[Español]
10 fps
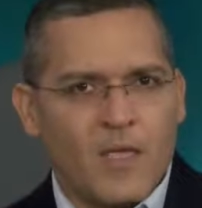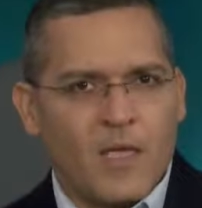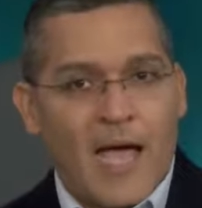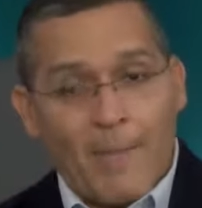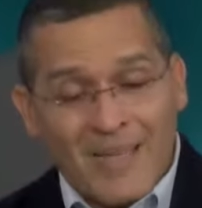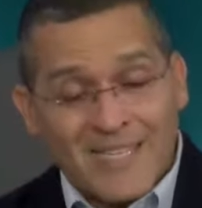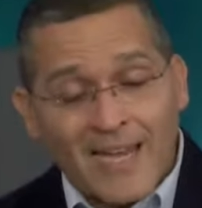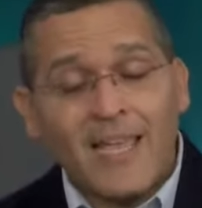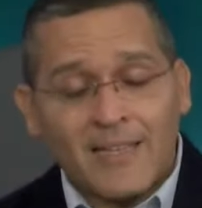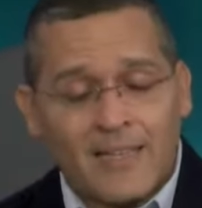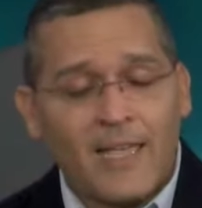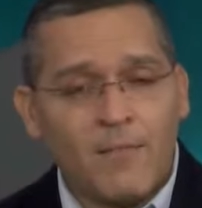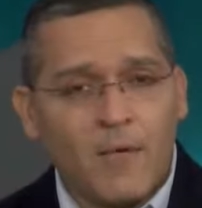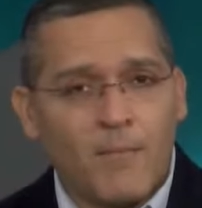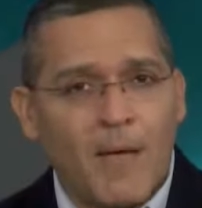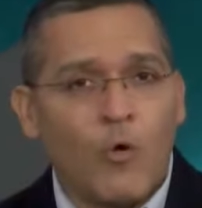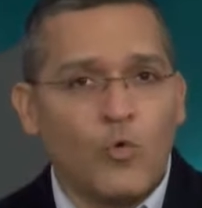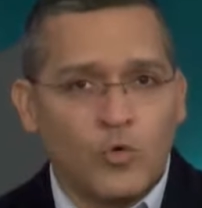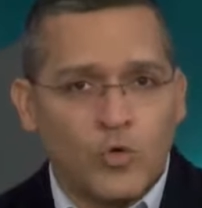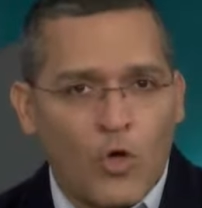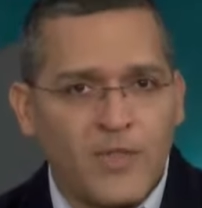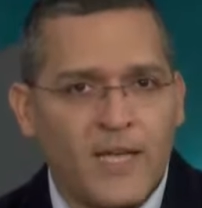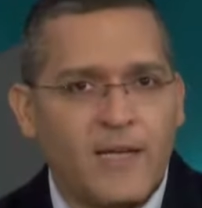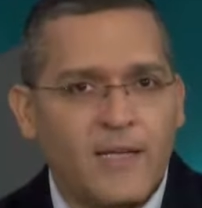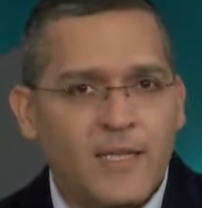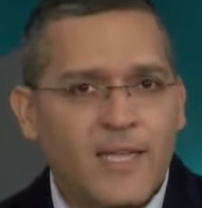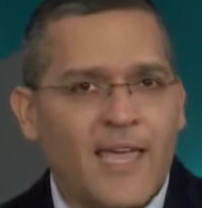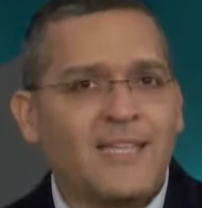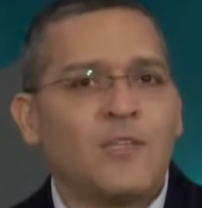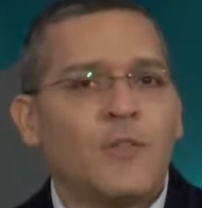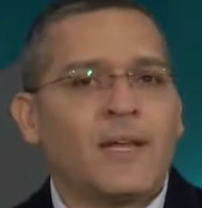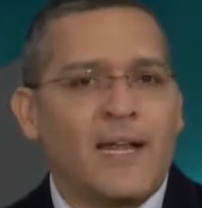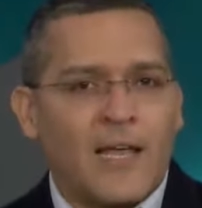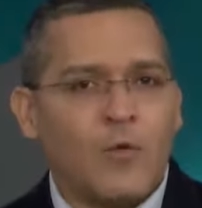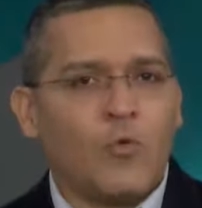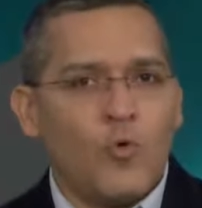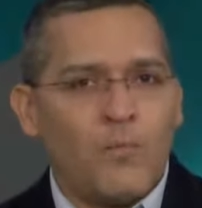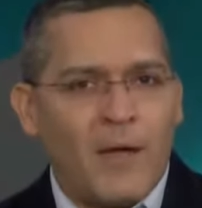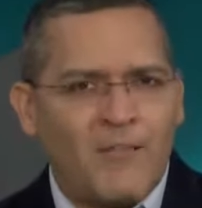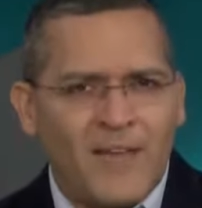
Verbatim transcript: a pesar de que estén bajo custodia y que hayan sido declarados culpables.